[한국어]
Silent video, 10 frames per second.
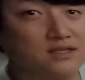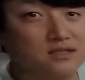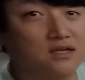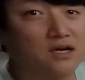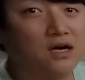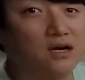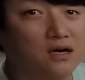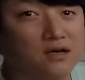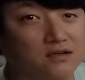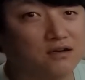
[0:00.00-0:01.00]
있으니까
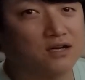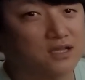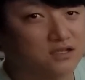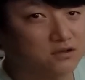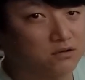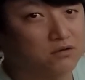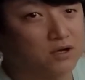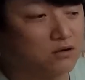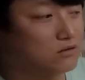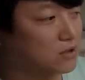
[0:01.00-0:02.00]
그걸 갖다 적용을
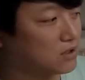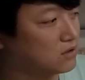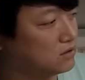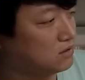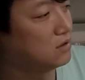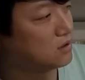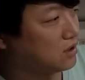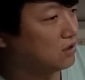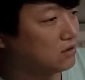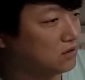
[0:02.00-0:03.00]
해 놓은 거라서
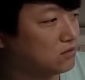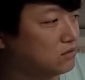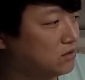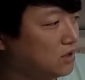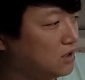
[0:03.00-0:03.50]
되어 있고